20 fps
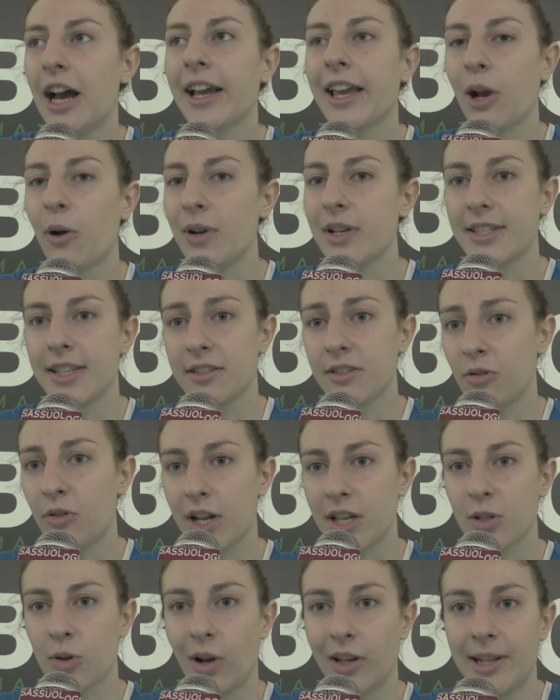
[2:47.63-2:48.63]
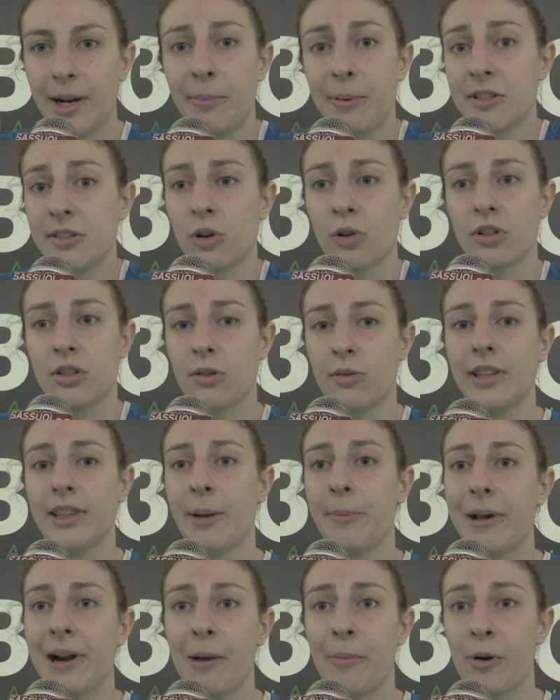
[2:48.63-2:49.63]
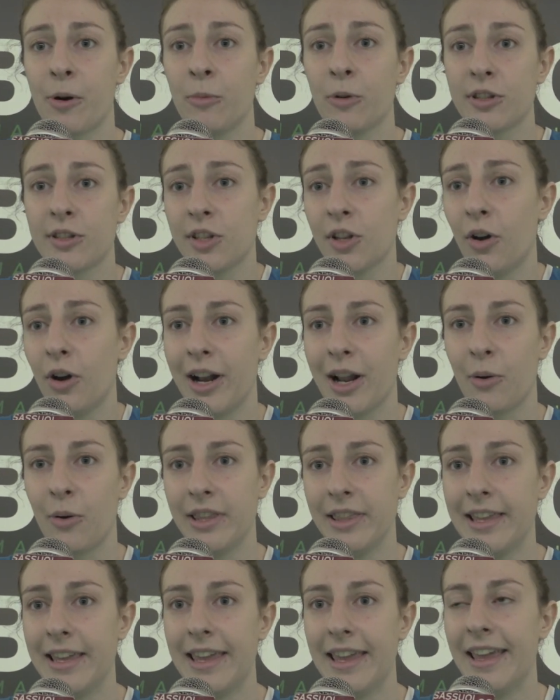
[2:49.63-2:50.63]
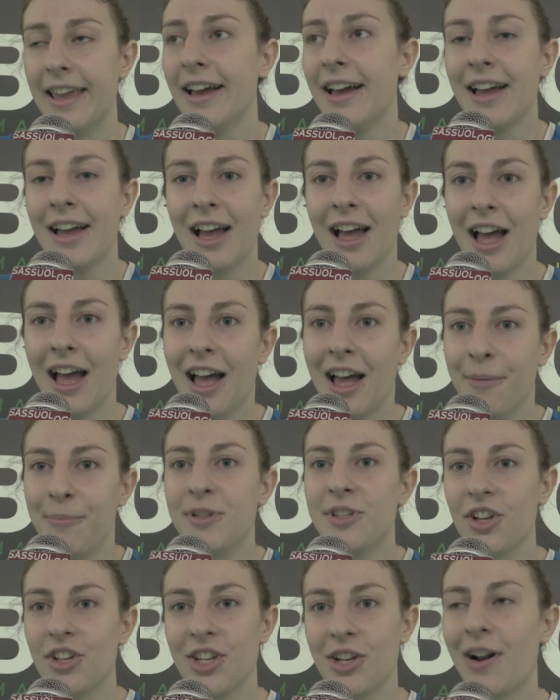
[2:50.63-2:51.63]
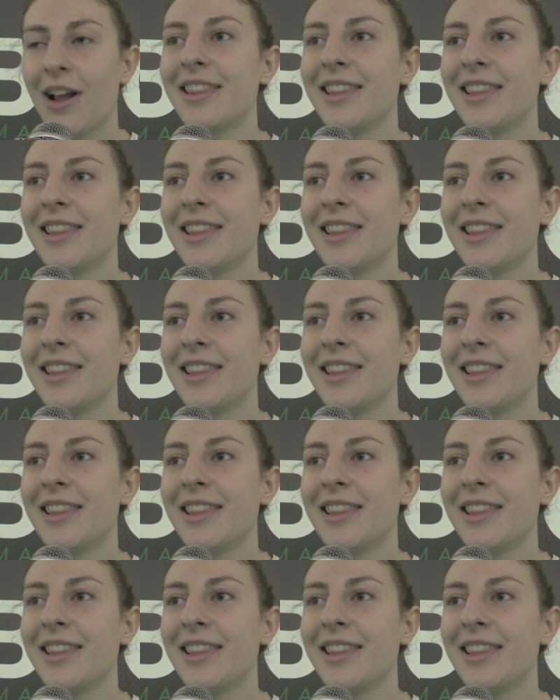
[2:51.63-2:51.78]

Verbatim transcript: anche queste sono una squadra penso costruita per la promozione, quindi bisogna un